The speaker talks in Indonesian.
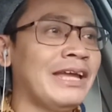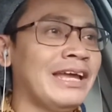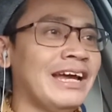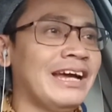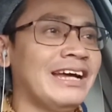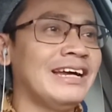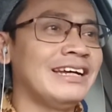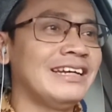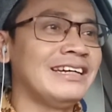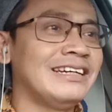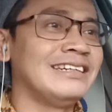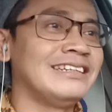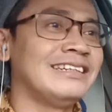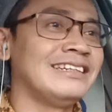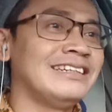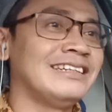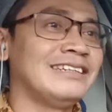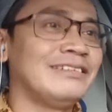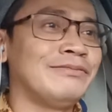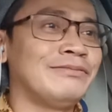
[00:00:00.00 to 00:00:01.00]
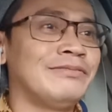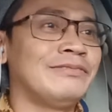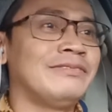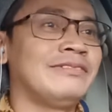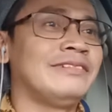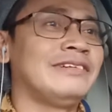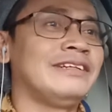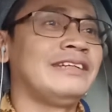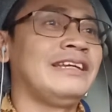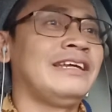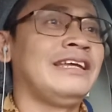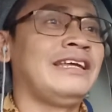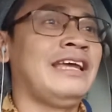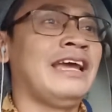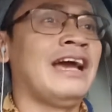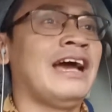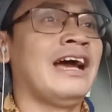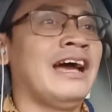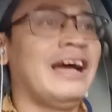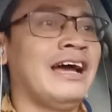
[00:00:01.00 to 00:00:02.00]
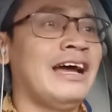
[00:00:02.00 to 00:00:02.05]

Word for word: ya ya